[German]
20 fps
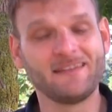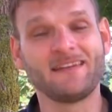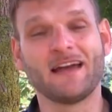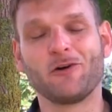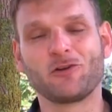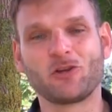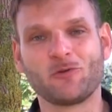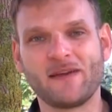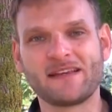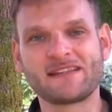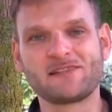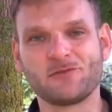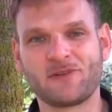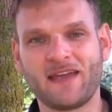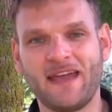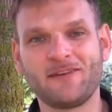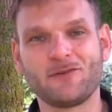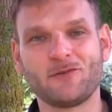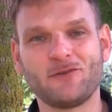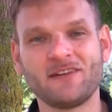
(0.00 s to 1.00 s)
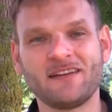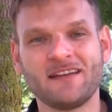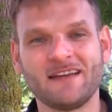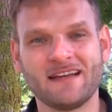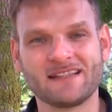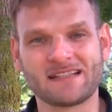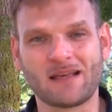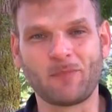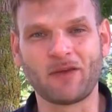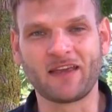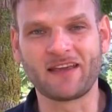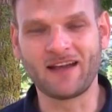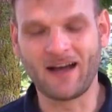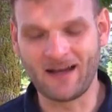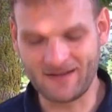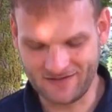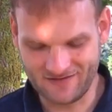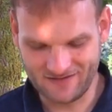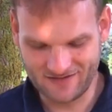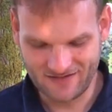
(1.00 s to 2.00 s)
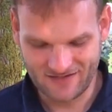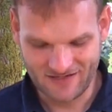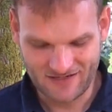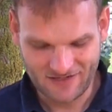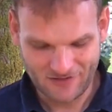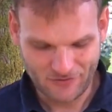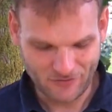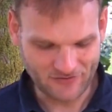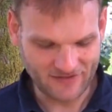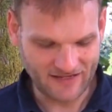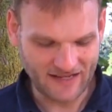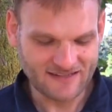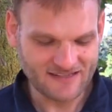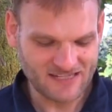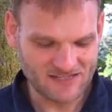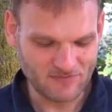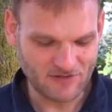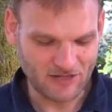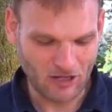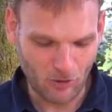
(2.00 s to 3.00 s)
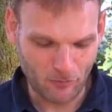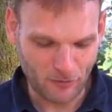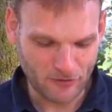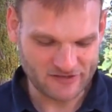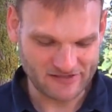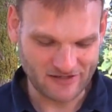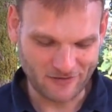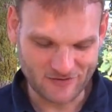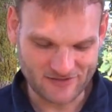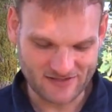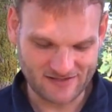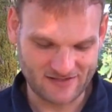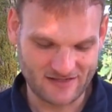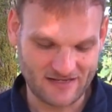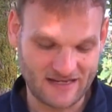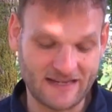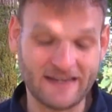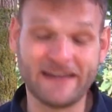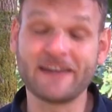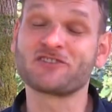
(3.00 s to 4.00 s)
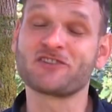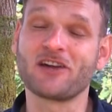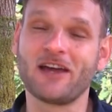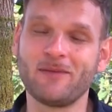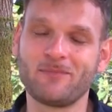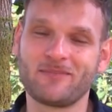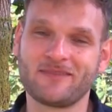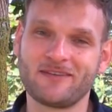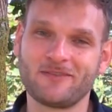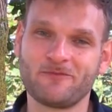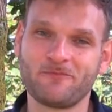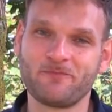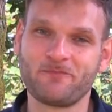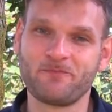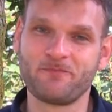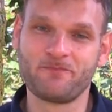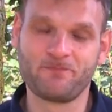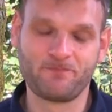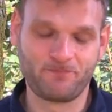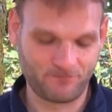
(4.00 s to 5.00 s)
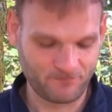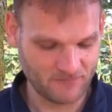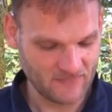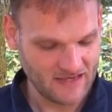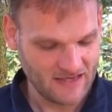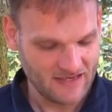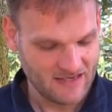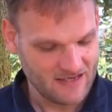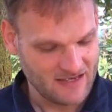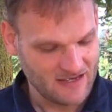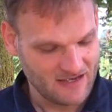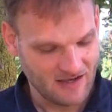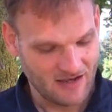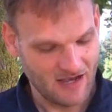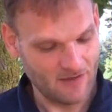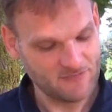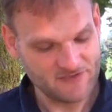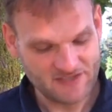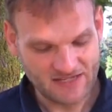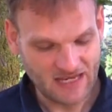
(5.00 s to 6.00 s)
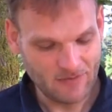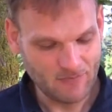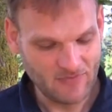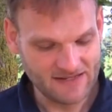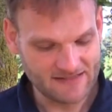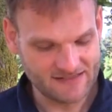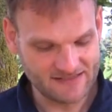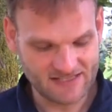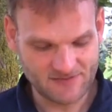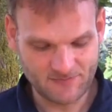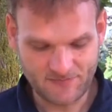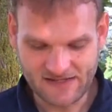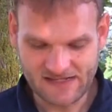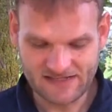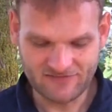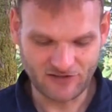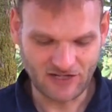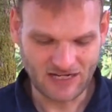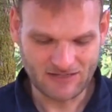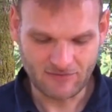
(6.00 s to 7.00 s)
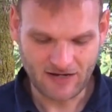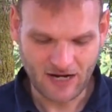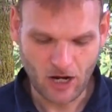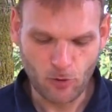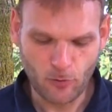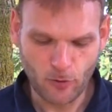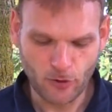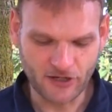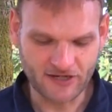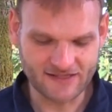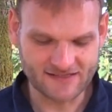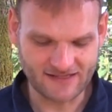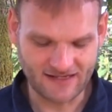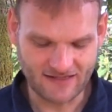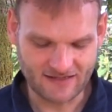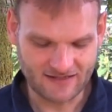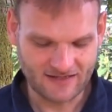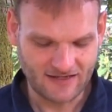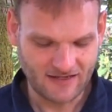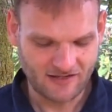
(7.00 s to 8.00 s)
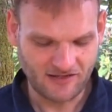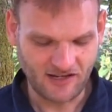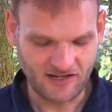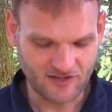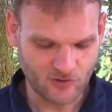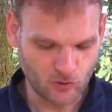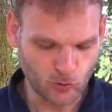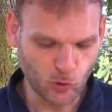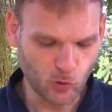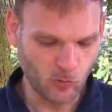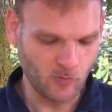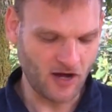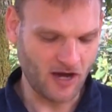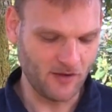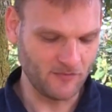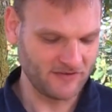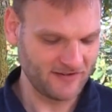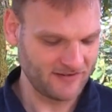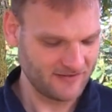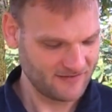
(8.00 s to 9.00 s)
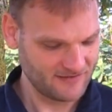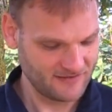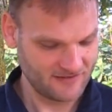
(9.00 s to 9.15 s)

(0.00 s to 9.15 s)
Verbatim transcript: Der Autor Max Lucado ist Amerikaner und kennt sich mit Cowboys aus. Er schreibt, haben Sie jemals das Bild von einem Cowboy gesehen, der die Kuh umarmt?